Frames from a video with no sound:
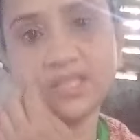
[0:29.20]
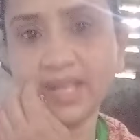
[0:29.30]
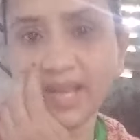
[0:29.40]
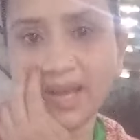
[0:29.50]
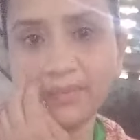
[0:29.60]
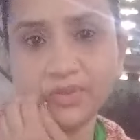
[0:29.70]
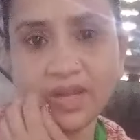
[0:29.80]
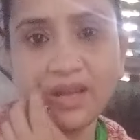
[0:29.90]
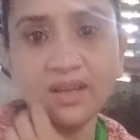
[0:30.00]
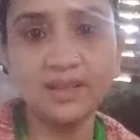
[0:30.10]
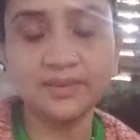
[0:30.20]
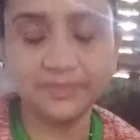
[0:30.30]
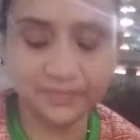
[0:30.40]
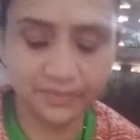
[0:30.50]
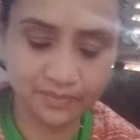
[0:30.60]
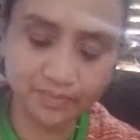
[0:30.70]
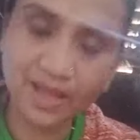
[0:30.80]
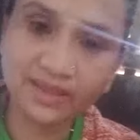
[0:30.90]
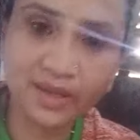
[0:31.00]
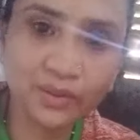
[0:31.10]
চিড়ে খাবো না
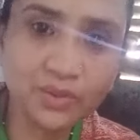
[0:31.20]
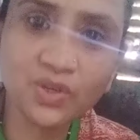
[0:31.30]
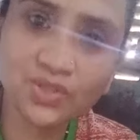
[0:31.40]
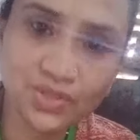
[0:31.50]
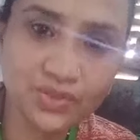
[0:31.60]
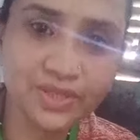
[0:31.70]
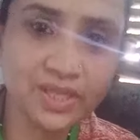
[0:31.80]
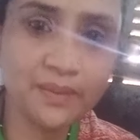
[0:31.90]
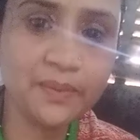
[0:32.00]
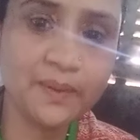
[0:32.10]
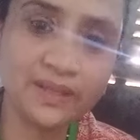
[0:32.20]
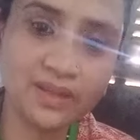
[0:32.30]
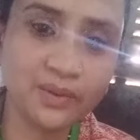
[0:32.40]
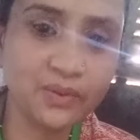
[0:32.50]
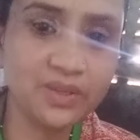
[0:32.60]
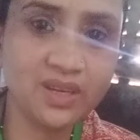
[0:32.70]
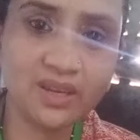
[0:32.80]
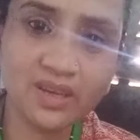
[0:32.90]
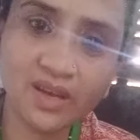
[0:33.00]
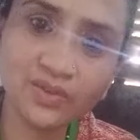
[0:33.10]
পান্তাগুলো নষ্ট হয়ে যাবে পান্তাগুলোই খেয়ে
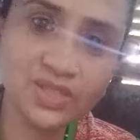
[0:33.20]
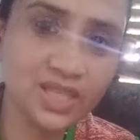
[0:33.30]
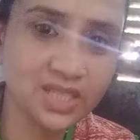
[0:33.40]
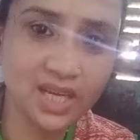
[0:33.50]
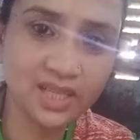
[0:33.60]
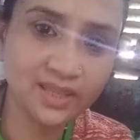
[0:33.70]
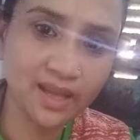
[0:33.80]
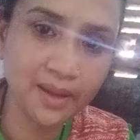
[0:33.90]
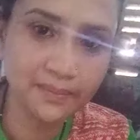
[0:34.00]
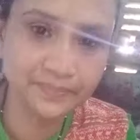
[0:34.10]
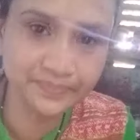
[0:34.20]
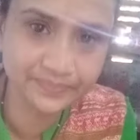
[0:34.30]
নিই এখন যা চালের দাম